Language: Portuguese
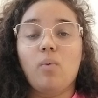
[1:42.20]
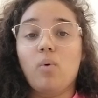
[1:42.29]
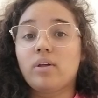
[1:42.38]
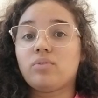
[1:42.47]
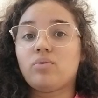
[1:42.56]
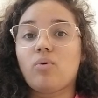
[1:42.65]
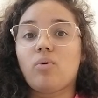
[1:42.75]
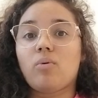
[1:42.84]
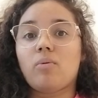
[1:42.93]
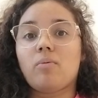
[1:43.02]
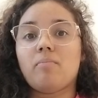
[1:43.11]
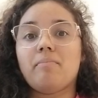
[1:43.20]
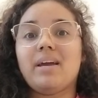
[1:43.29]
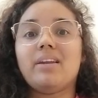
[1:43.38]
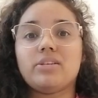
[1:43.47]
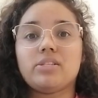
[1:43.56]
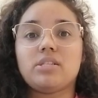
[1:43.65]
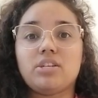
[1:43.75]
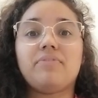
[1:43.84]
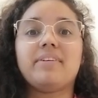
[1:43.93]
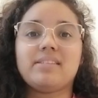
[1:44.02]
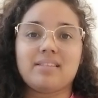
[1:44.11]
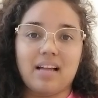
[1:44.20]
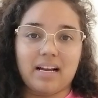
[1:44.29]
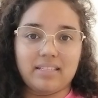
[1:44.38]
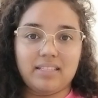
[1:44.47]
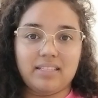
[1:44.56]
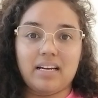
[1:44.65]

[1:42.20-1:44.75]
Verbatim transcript: Quanto menos diversidade